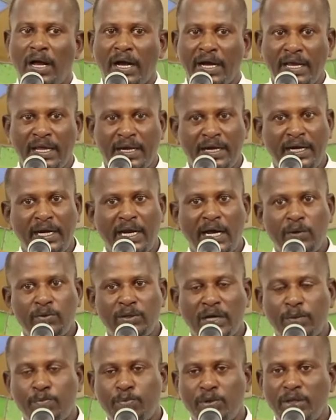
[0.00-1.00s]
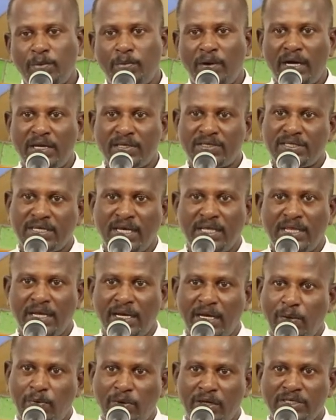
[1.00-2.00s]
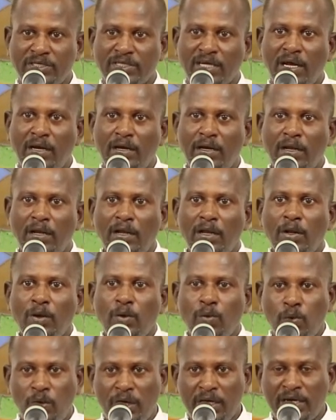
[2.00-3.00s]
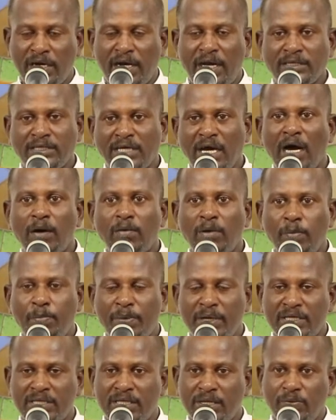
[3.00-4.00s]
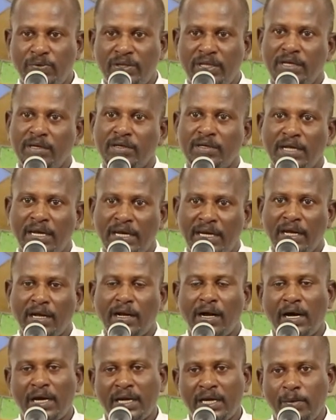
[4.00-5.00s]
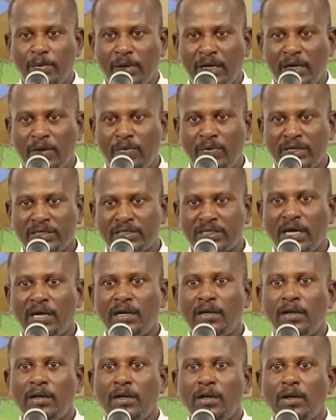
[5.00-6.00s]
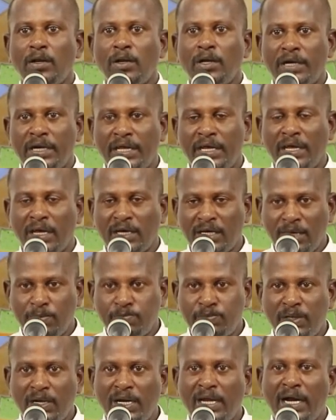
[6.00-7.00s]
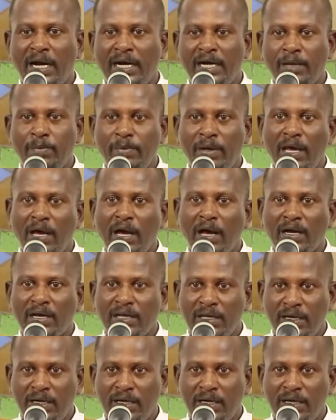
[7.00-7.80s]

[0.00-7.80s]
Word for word: ஆக இரண்டாவது அற்புதமான செய்தி என்னவென்றால் உனக்கு நான் ஞாபகப்படுத்துவது என்ன காரியம் என்னவென்றால் நீ எகிப்திலே அடிமையாக